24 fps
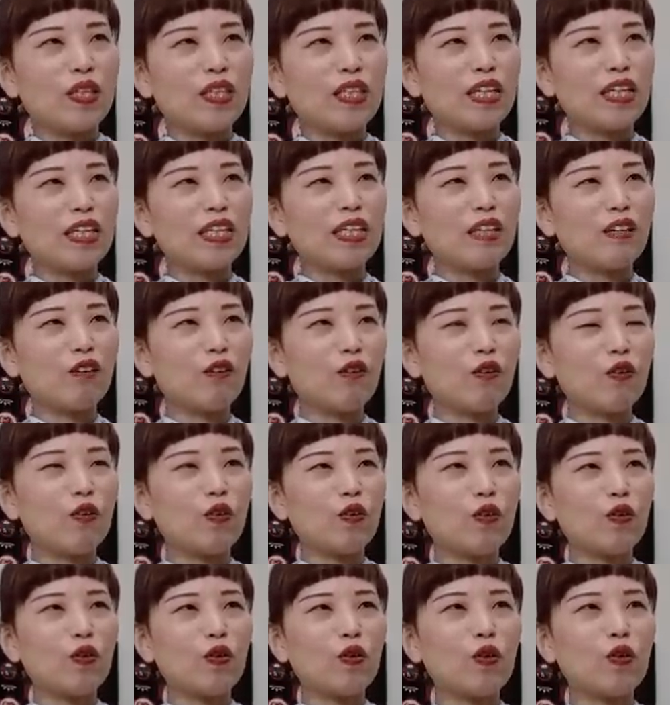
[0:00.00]
なんだろう
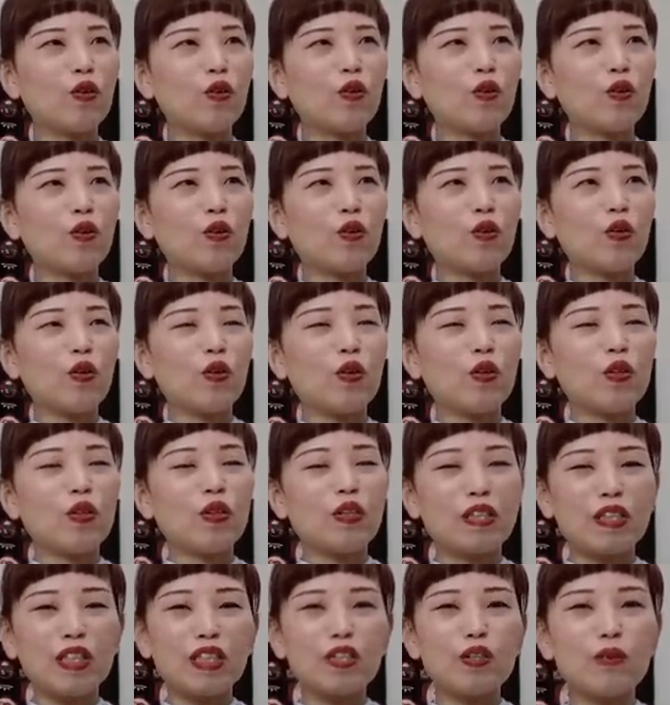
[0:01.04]

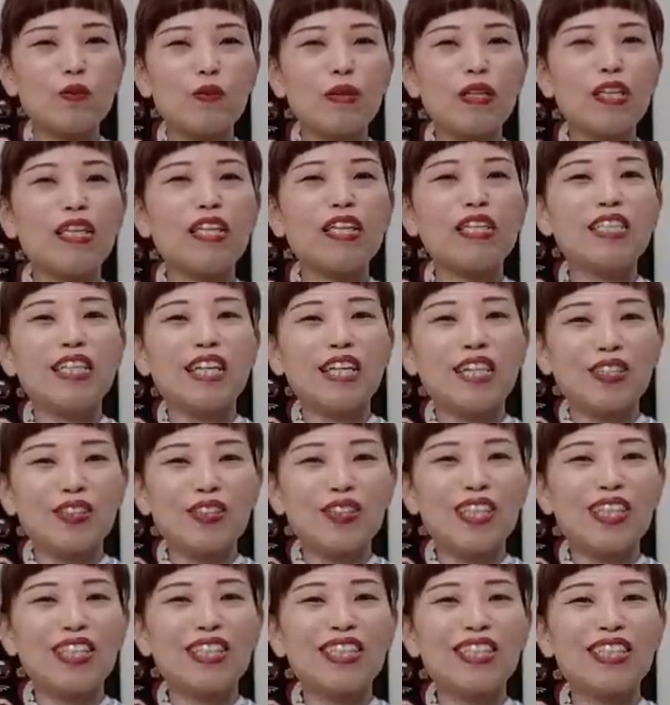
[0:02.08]
私とマネージャーの
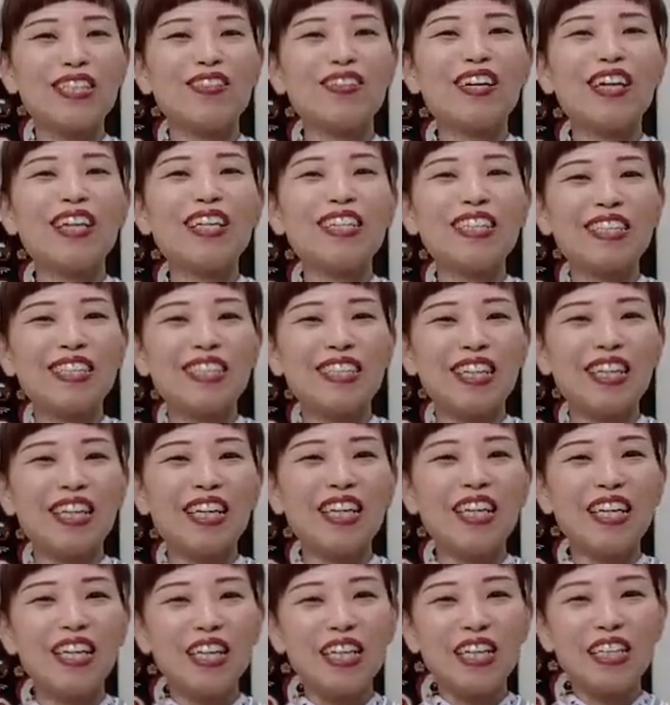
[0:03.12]
写真の入っ
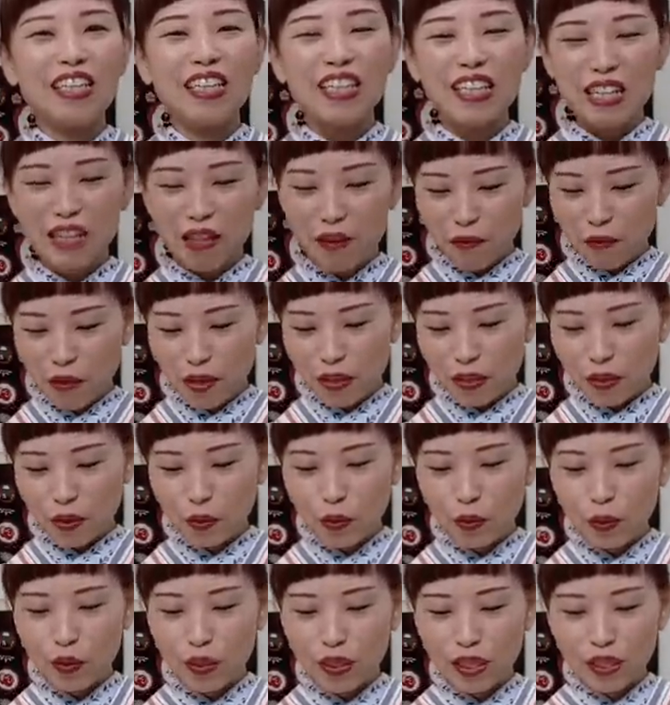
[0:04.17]
た DM が
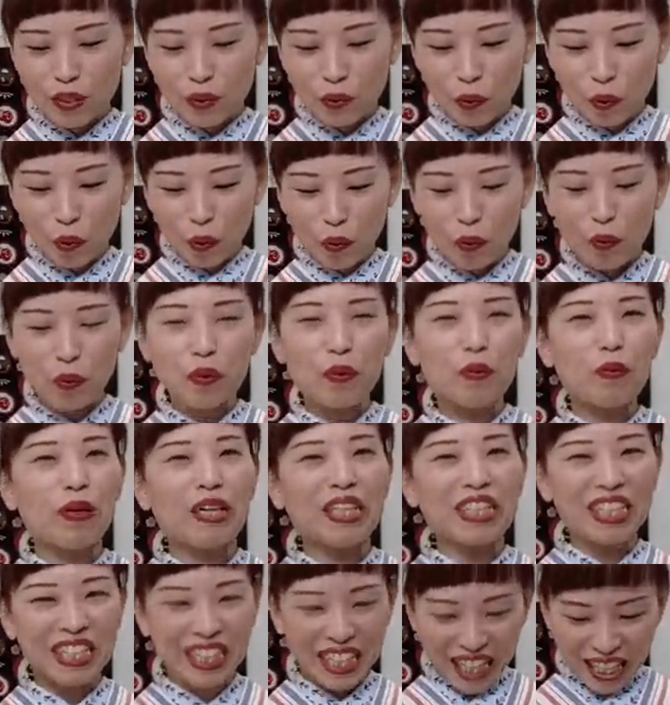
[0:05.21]
届いたと思い
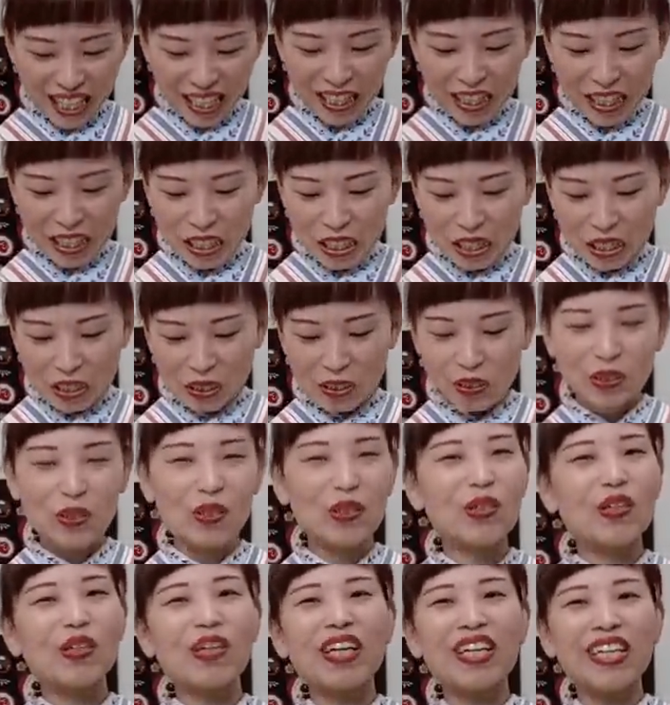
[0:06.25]
ますがそ
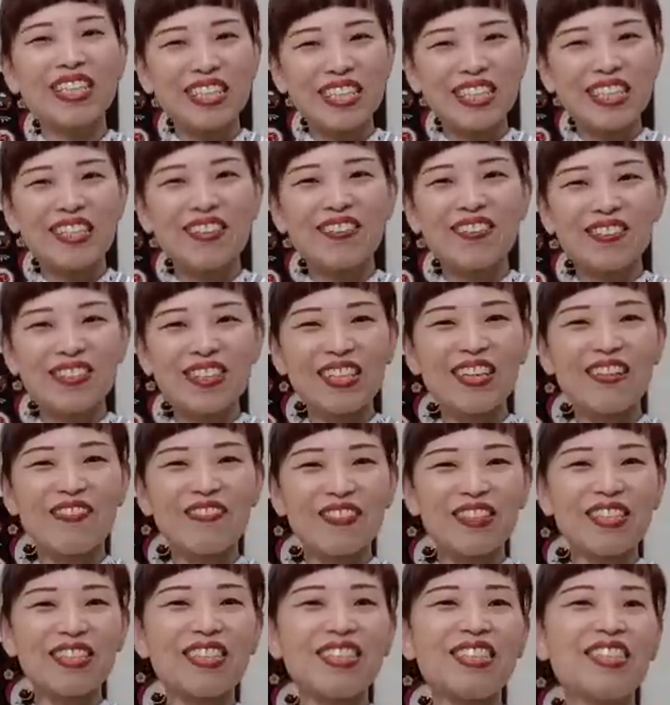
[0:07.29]
ういう感じでござい
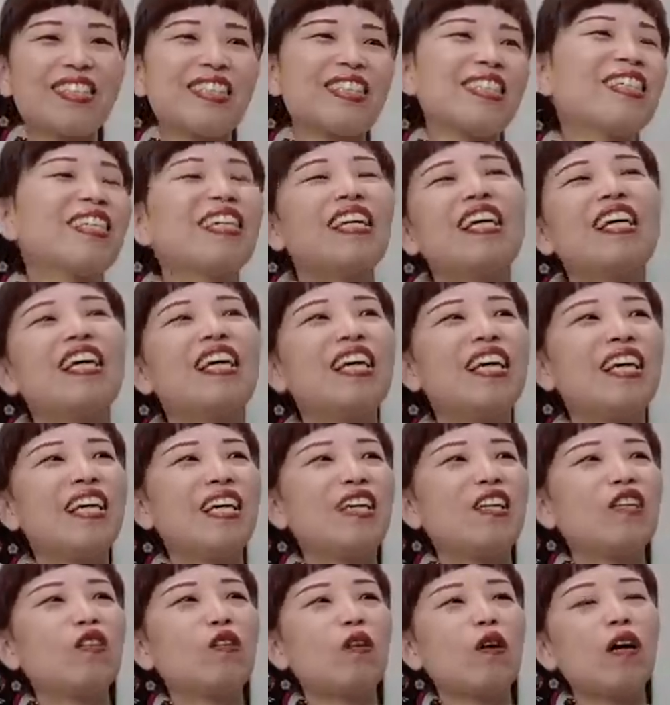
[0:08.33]
ます。で、
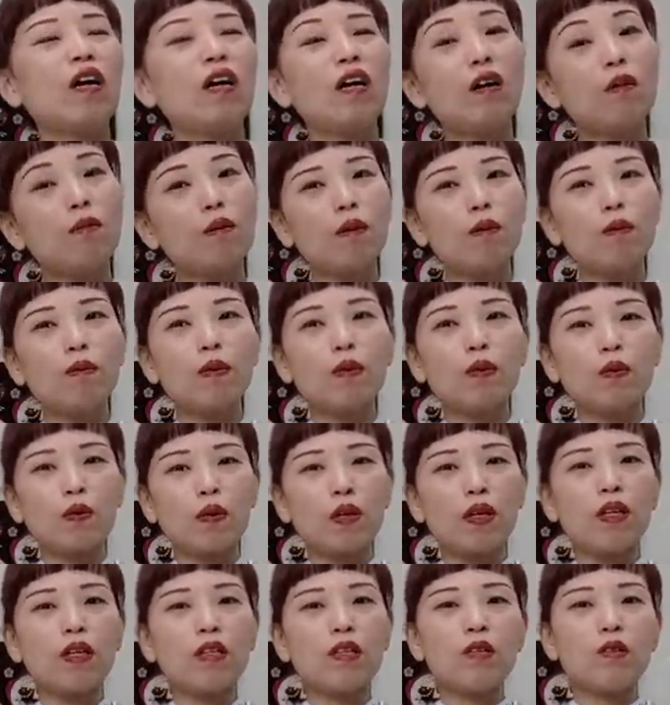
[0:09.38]
えー、っと半幅帯と
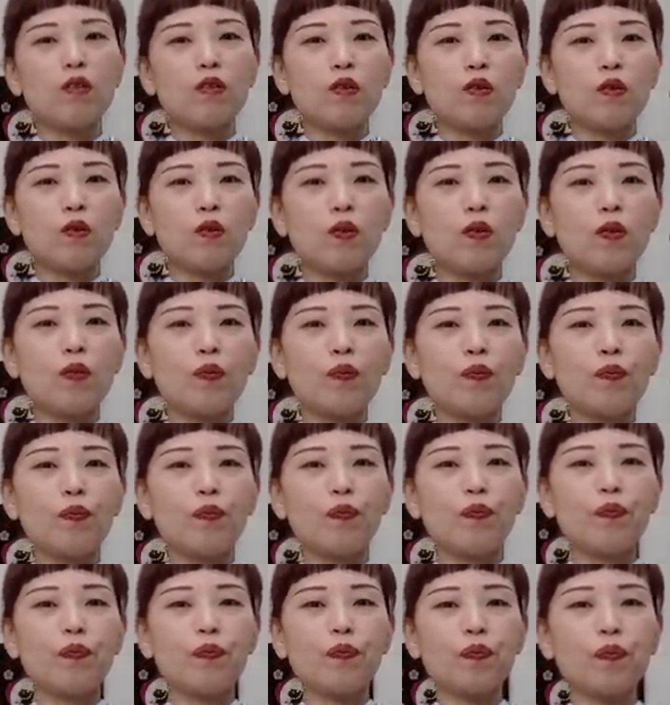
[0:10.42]
かいろいろ
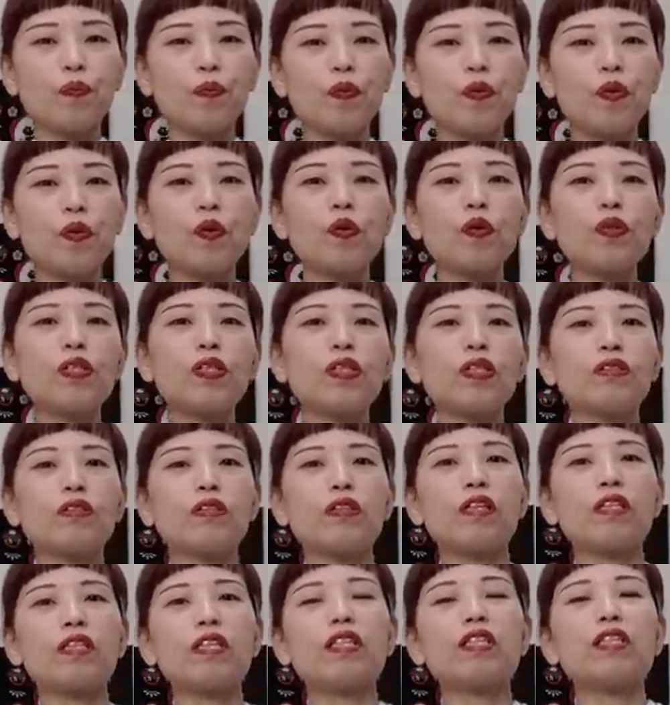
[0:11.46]
用意してく
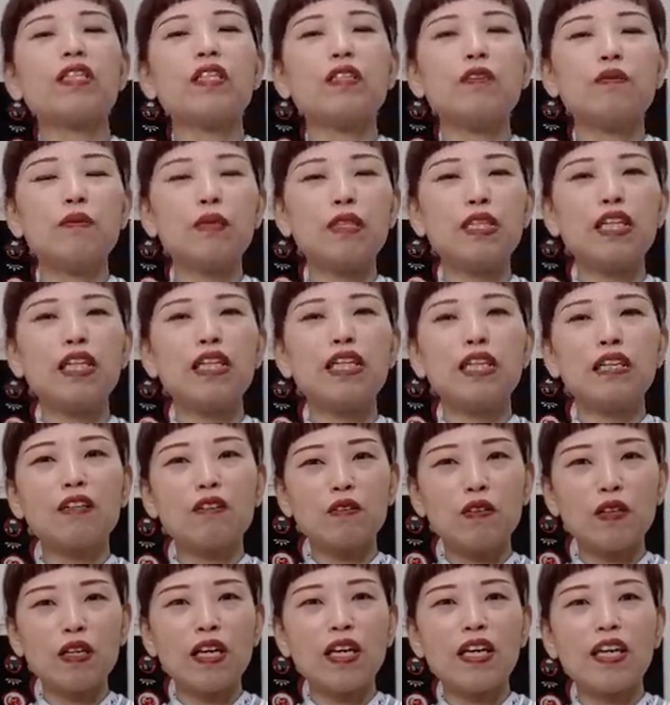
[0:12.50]
ださってるみたいな
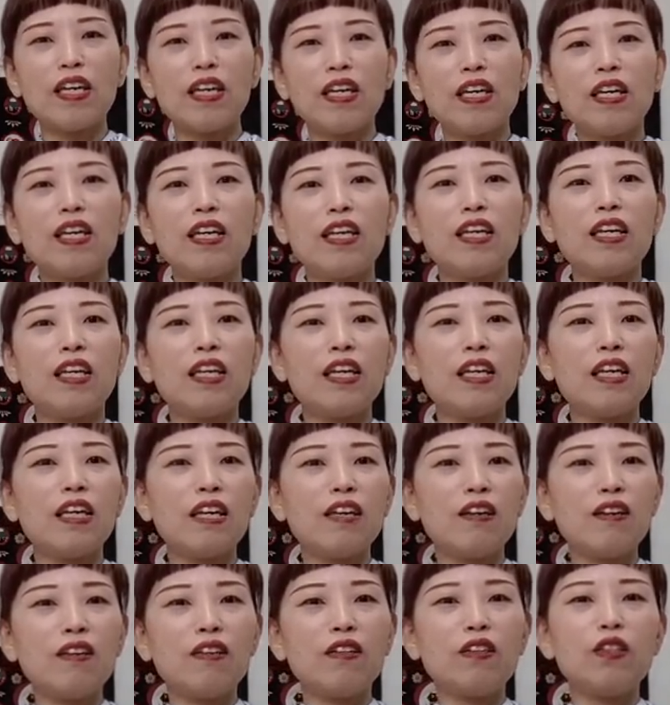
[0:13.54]
ので
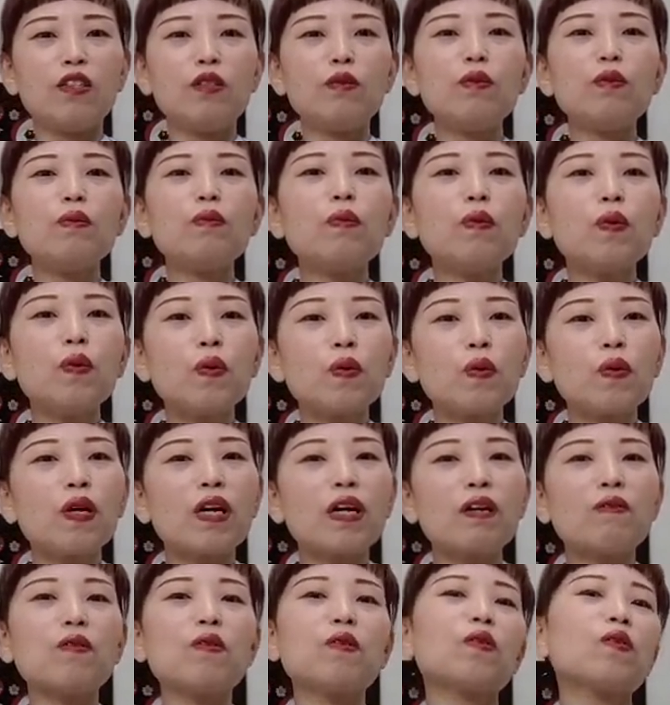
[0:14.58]
えー、自分もお
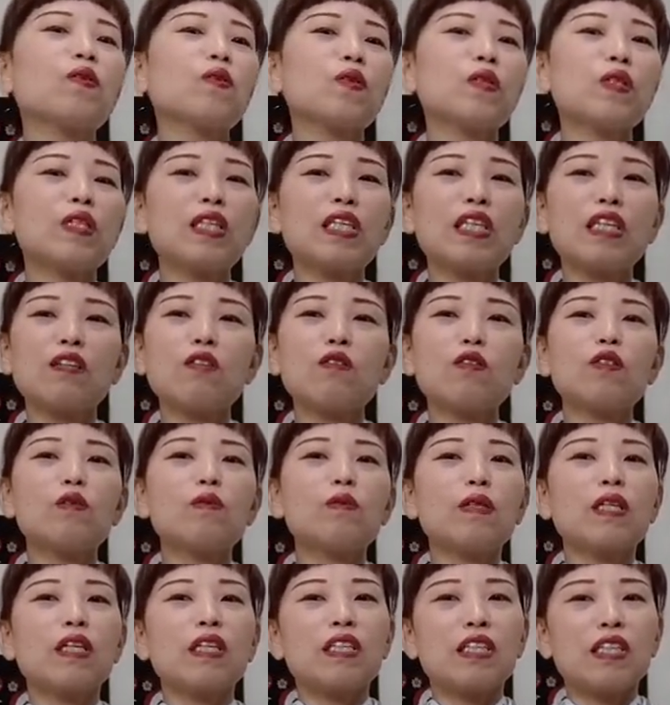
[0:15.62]
買い物として楽し
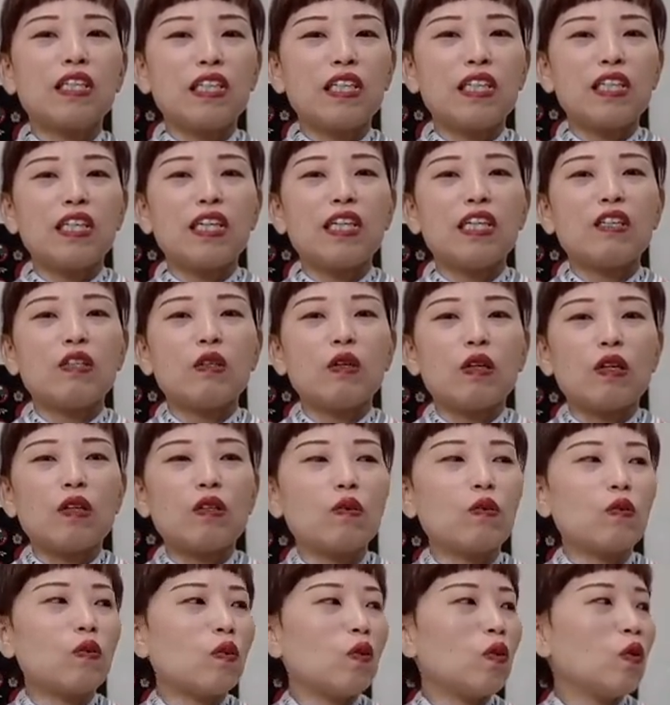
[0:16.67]
みだったりあとあ
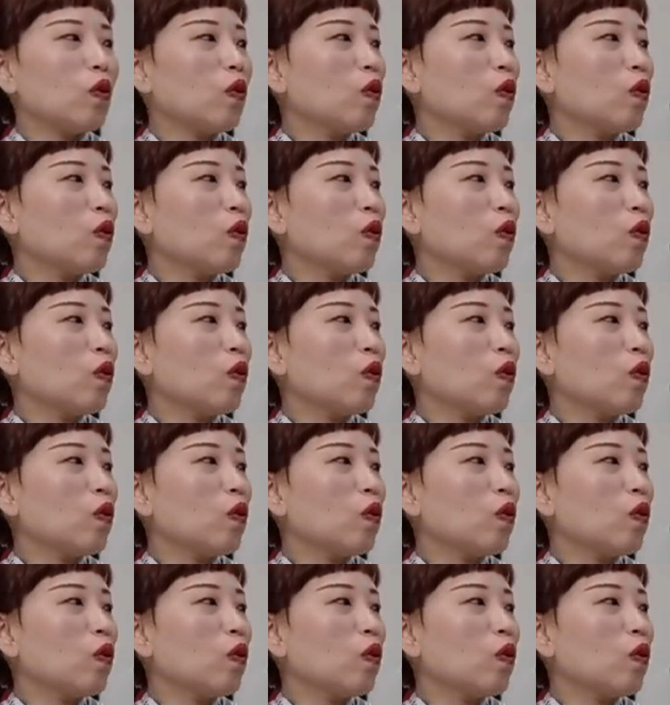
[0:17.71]
の